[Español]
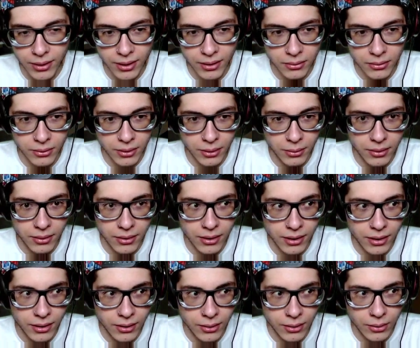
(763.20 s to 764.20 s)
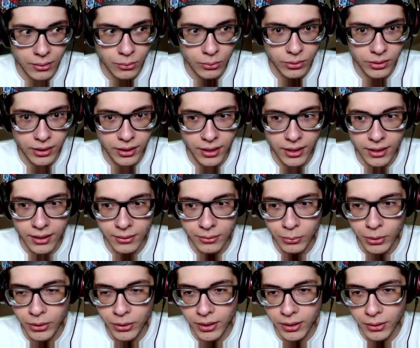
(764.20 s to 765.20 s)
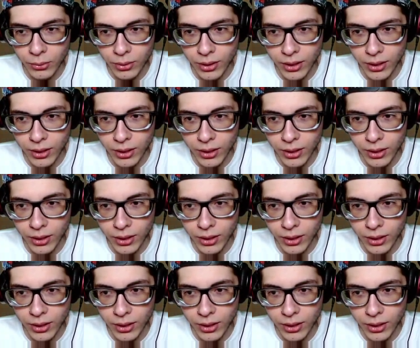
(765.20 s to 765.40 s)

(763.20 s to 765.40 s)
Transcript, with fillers: en, en algún día. Bueno, en alguna